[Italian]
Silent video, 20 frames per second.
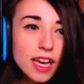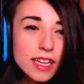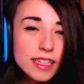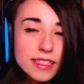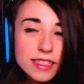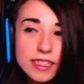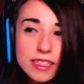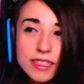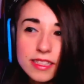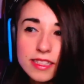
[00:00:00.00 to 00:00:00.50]

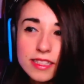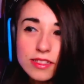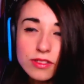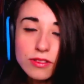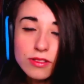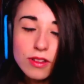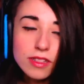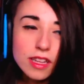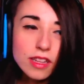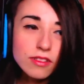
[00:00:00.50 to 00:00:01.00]
sì, sì,
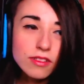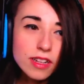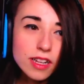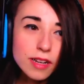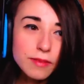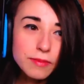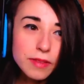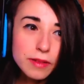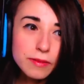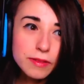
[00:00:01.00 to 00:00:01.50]
sto andando a
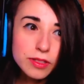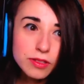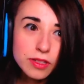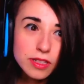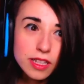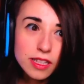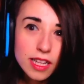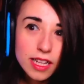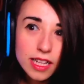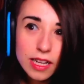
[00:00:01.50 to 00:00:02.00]
cambiarmi, sto
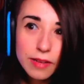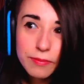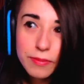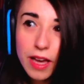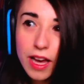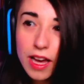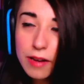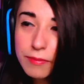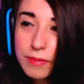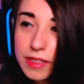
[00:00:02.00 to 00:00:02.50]
andando a
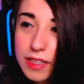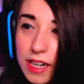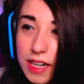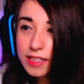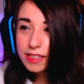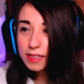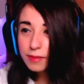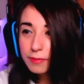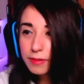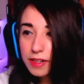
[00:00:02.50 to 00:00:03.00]
cambiarmi,
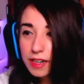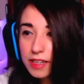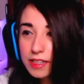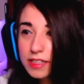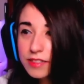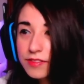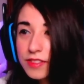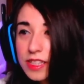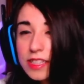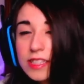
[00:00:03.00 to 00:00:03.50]
grazie per la
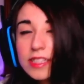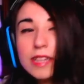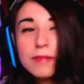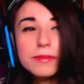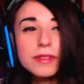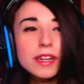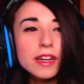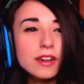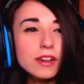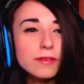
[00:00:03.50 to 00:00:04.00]
divisa,
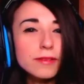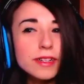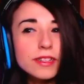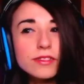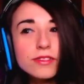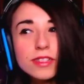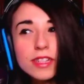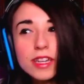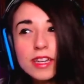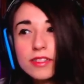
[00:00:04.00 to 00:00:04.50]
mi
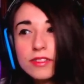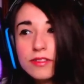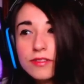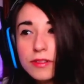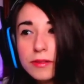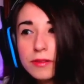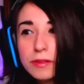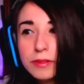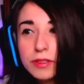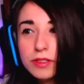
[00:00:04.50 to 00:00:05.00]
raccomando, ok,
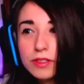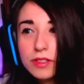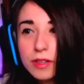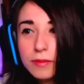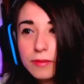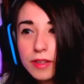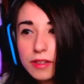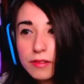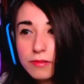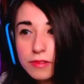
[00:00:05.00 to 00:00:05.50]
dove mi posso
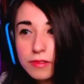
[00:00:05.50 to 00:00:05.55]
cambiare? Qui,